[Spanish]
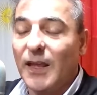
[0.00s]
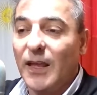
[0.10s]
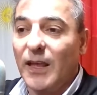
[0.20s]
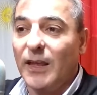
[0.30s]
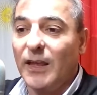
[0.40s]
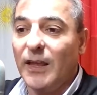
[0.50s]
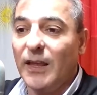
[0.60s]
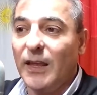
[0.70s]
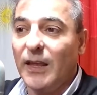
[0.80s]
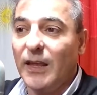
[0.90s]

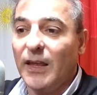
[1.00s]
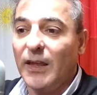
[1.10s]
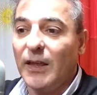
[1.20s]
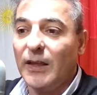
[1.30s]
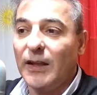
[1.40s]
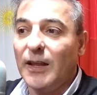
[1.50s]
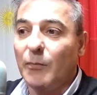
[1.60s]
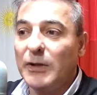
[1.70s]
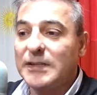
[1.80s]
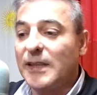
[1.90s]
le
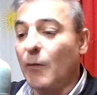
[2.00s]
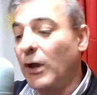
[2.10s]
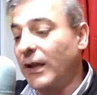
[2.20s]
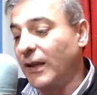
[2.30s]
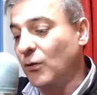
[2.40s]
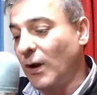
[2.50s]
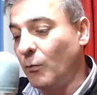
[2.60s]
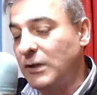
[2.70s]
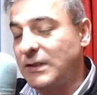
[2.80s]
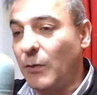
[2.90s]
presentamos la inquietud a la
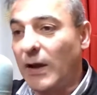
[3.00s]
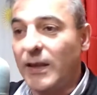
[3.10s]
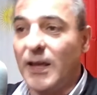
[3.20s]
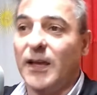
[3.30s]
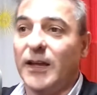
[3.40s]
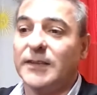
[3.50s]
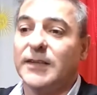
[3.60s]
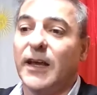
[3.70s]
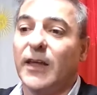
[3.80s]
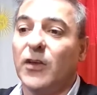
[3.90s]
municipalidad,
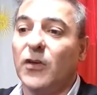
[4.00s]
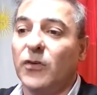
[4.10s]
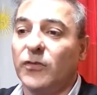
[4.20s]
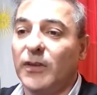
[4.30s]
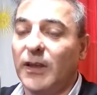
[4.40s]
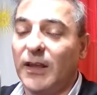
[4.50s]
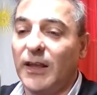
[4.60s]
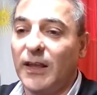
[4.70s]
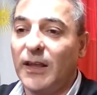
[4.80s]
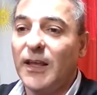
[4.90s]
gracias a Dios
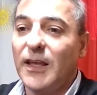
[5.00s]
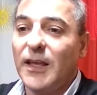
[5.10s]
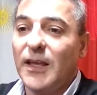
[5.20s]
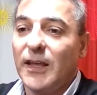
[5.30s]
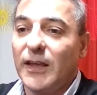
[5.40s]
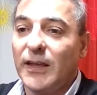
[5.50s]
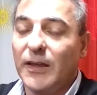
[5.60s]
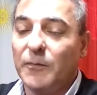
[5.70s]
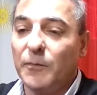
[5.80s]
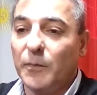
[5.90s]

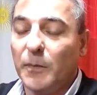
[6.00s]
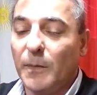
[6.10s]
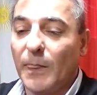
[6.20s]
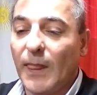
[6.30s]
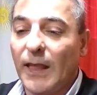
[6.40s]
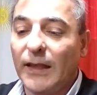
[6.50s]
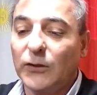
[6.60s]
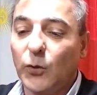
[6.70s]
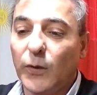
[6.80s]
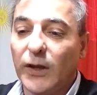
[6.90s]
em,
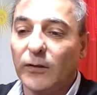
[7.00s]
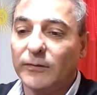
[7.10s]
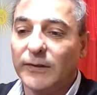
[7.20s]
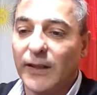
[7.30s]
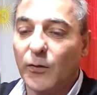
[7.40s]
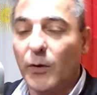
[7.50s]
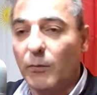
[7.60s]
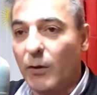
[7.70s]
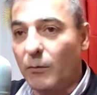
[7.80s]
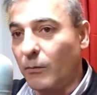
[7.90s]
estuvieron desde un
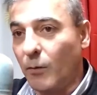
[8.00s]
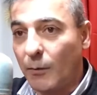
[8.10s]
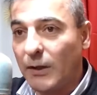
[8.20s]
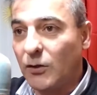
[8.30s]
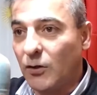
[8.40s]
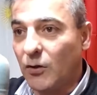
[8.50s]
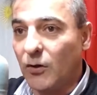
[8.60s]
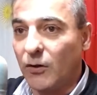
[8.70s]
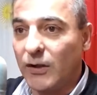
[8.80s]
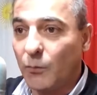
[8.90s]
primer
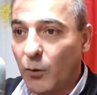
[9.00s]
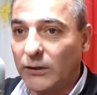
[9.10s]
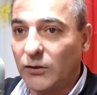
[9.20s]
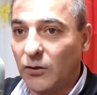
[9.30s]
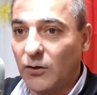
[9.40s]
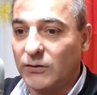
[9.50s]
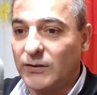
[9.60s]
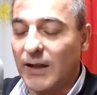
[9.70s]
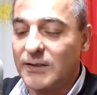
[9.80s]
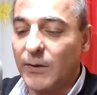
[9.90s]
momento dispuestos
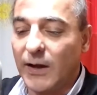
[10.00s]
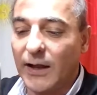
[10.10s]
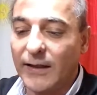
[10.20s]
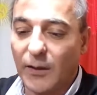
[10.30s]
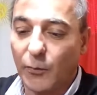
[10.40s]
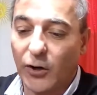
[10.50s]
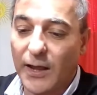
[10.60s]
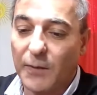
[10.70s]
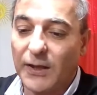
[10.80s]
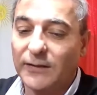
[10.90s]
a llevar adelante el programa.